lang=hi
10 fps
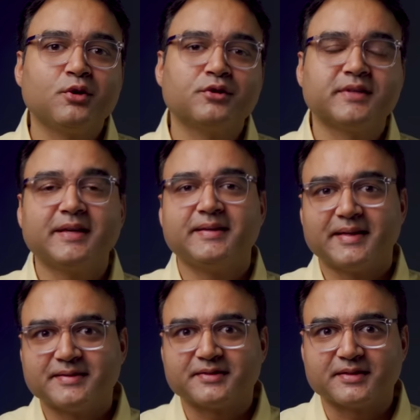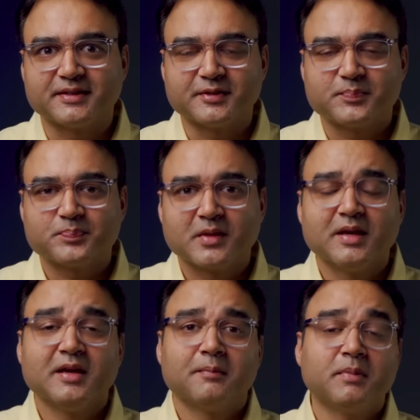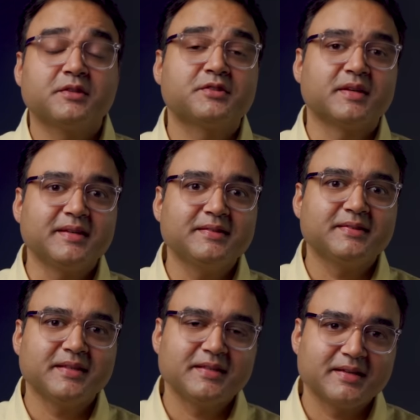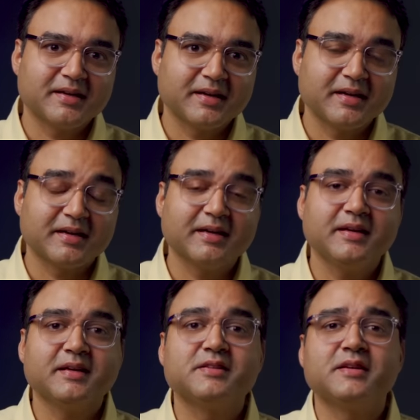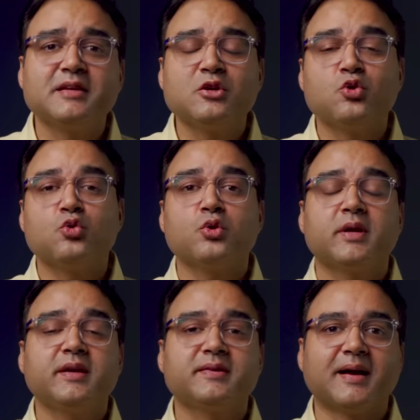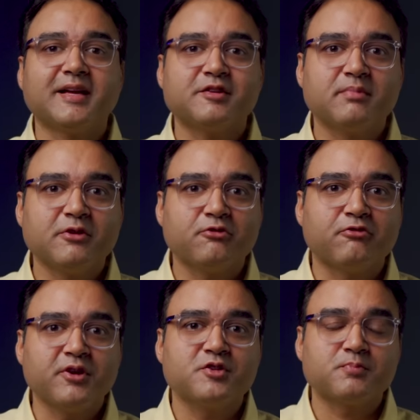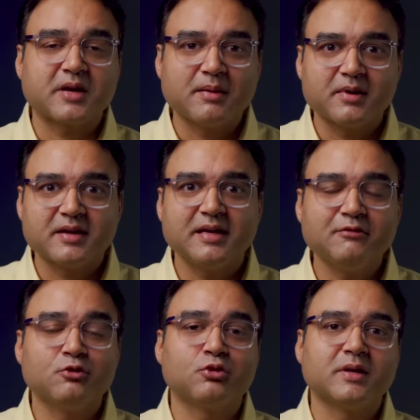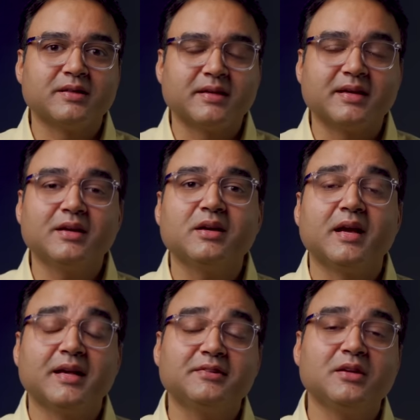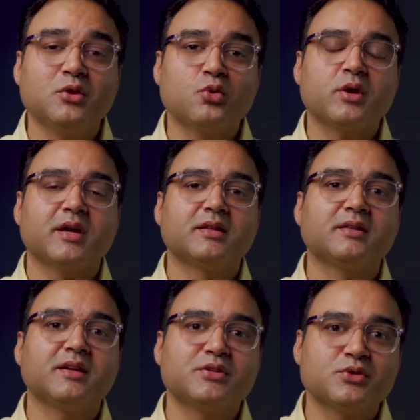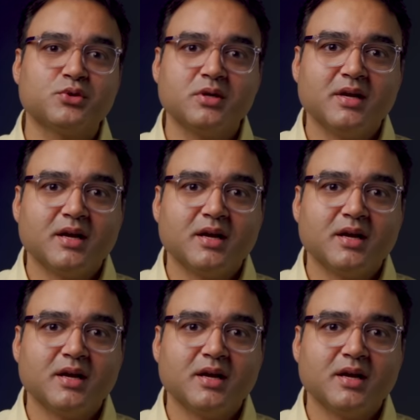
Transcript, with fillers: कॉज हैं डेथ्स का बट स्टडीज से ये देखा गया है कि जिन लोगों की डाइट में फिश प्राइमरीली वो लोग लेते हैं ऐसे लोगों के अंदर जो